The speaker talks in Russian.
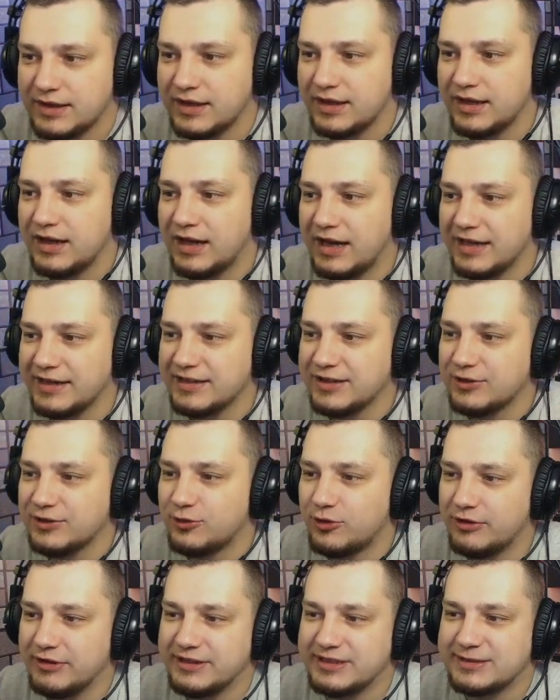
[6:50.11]
А не
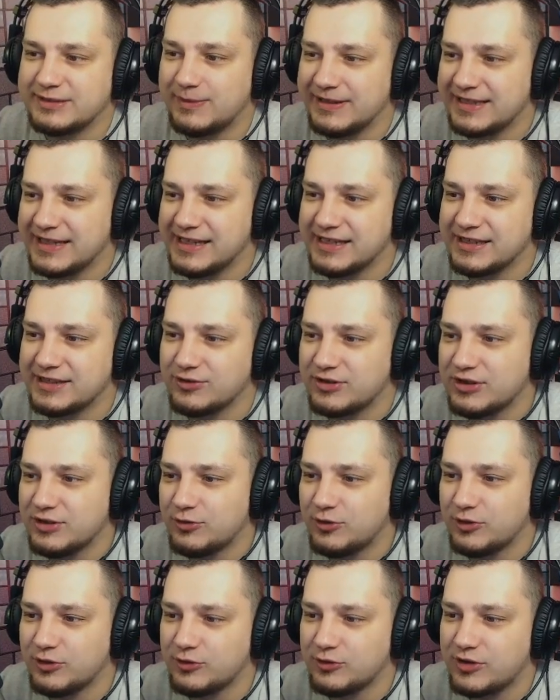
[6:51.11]
он, смотри, тут не
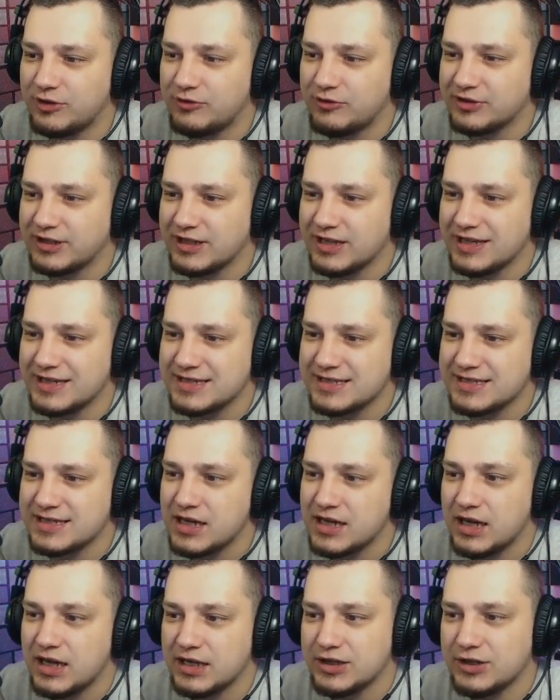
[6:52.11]
он у кого-то есть.
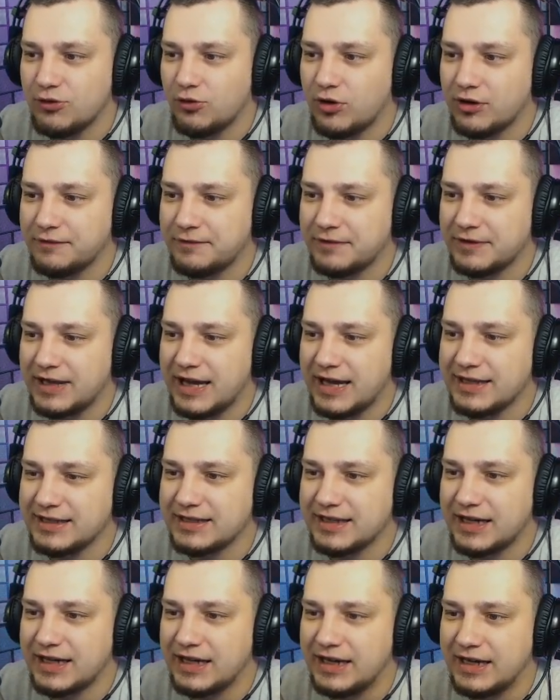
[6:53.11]
Не он флай
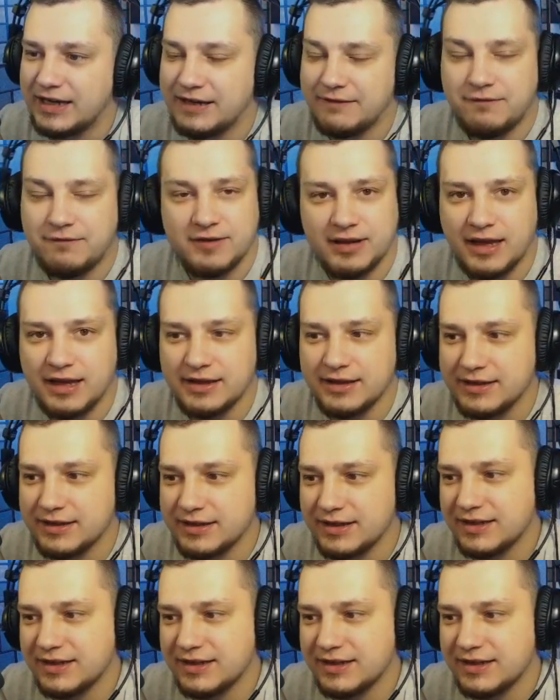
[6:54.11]
на флай.